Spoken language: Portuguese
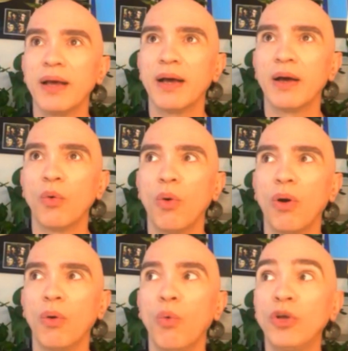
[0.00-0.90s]
a
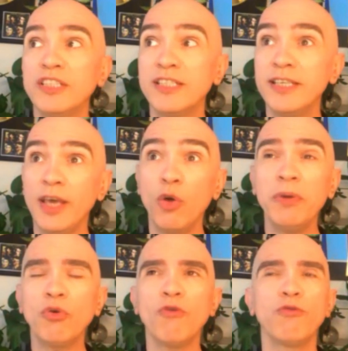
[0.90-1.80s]
o que se eu
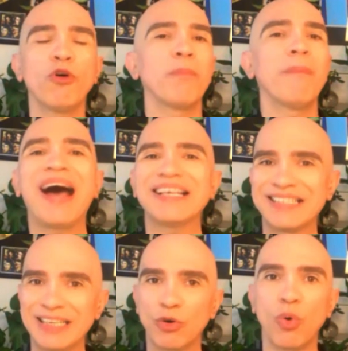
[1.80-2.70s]
me
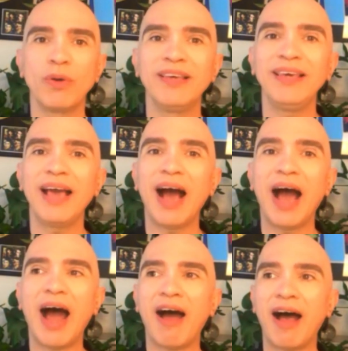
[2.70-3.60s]
conformasse com que
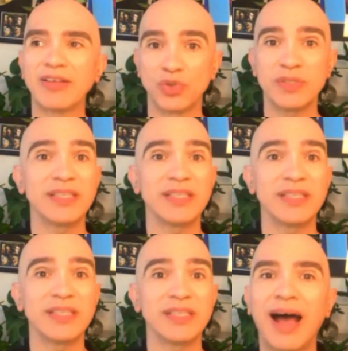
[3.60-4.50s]
a, a
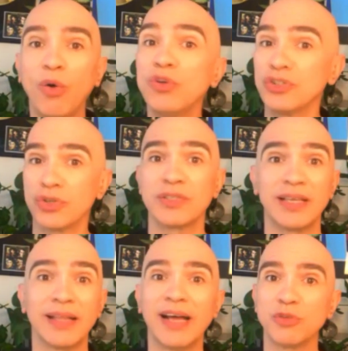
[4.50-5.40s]
sociedade, aonde a
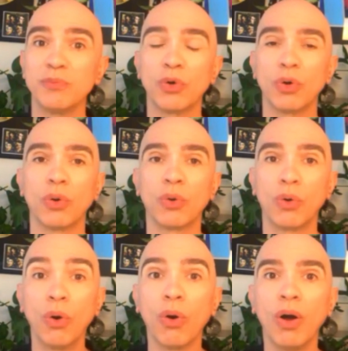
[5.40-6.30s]
sociedade me
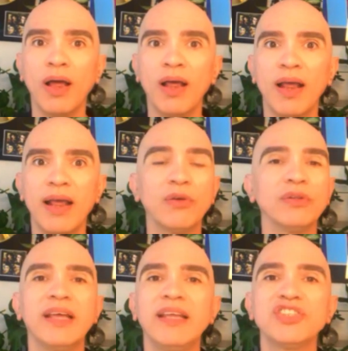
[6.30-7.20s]
colocou, eu
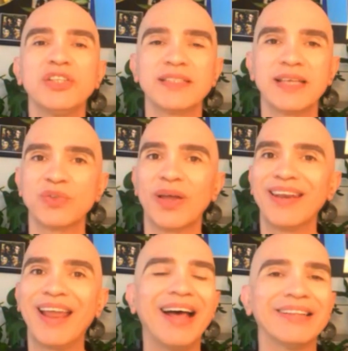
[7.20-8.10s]
não teria tido acesso a
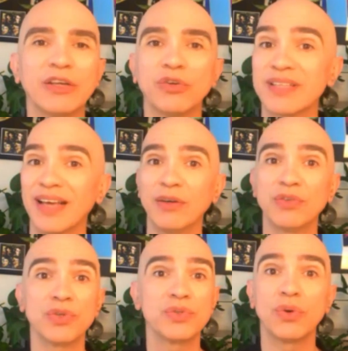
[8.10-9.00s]
nada, eu não
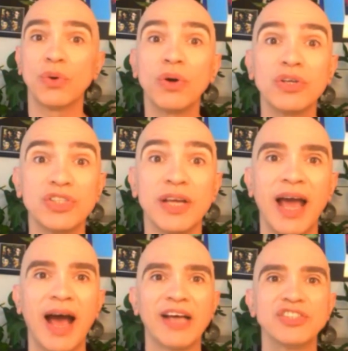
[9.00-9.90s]
estaria onde eu estou hoje.
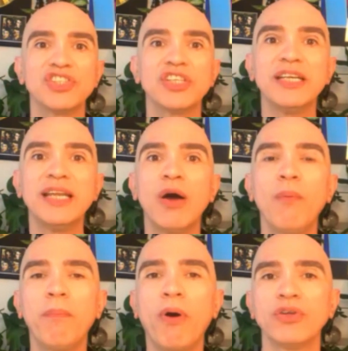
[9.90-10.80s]
A gente
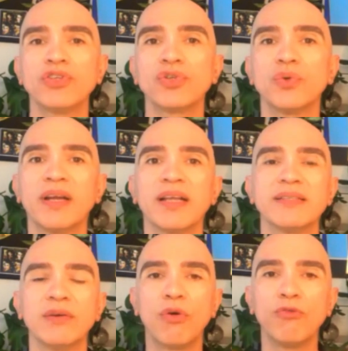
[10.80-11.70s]
não pode, Joana,
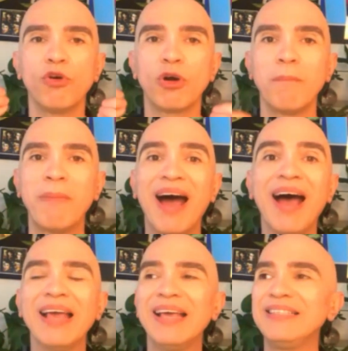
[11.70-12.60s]
se
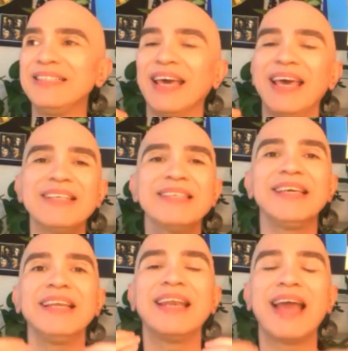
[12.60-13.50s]
conformar e se
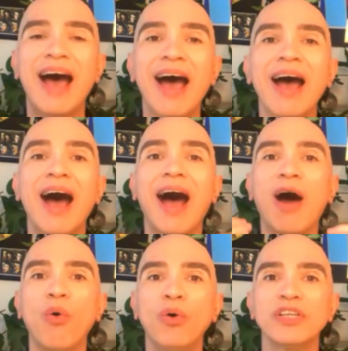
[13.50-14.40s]
resignar
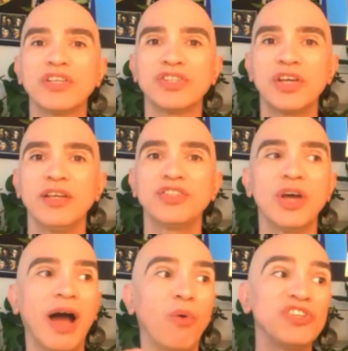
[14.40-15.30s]
aonde a
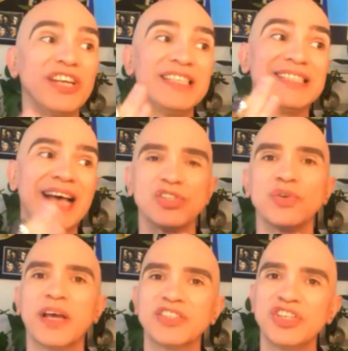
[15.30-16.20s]
gente, aonde eles
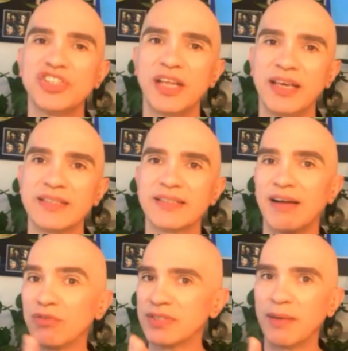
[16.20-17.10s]
acham que a gente tem que
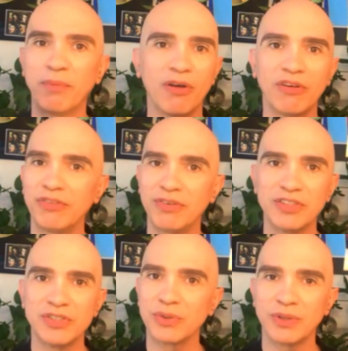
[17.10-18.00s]
estar. Você é prova
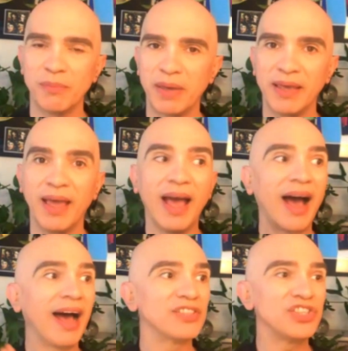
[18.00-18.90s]
viva disso também.
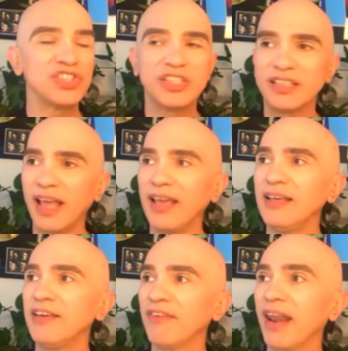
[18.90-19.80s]
A gente
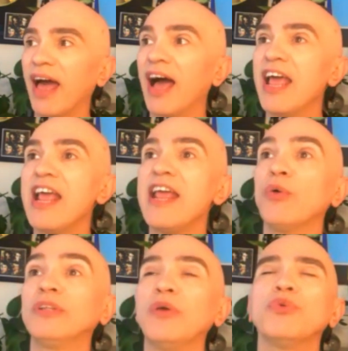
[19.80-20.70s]
tem que falar,
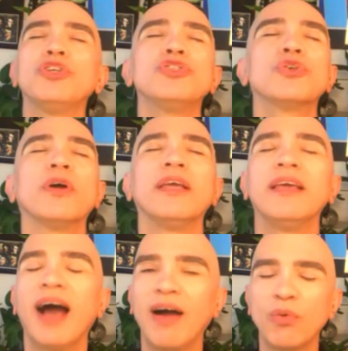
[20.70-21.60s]
eu tenho que
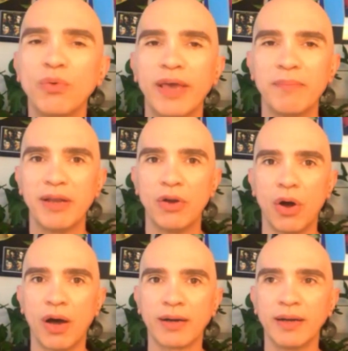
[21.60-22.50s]
sonhar com o que é
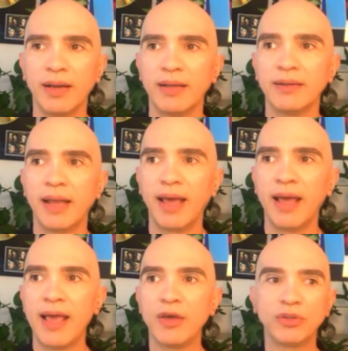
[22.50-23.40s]
melhor.
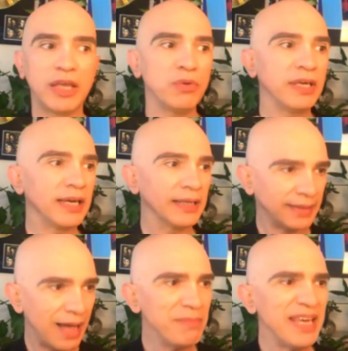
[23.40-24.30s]
Né? Eu tenho que
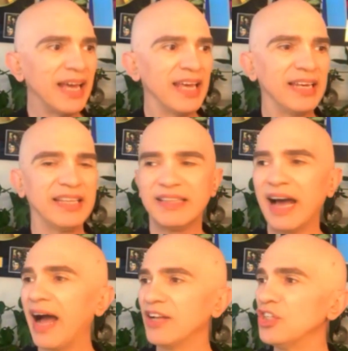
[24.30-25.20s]
cantar a minha
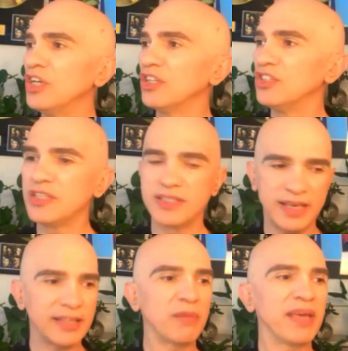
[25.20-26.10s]
realidade,
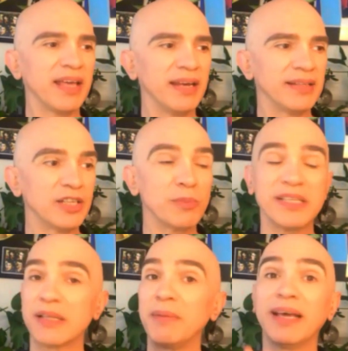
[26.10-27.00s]
dizer da minha realidade,
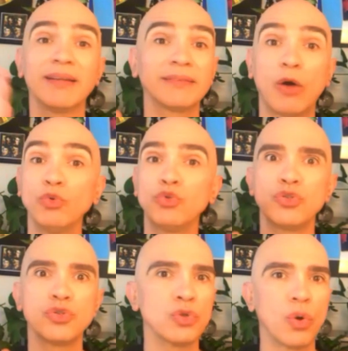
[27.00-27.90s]
mas também cantar o
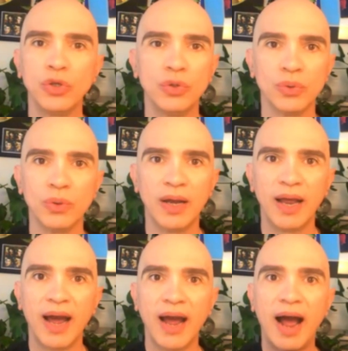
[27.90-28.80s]
sonho.
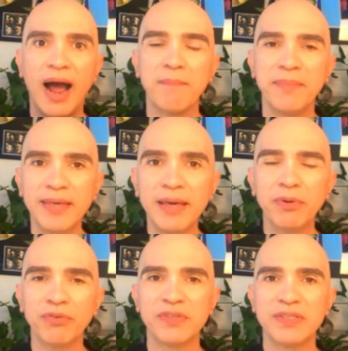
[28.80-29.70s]
A minha
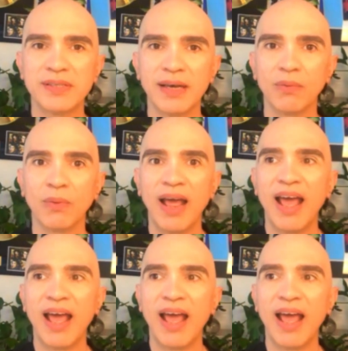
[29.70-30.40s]
profissão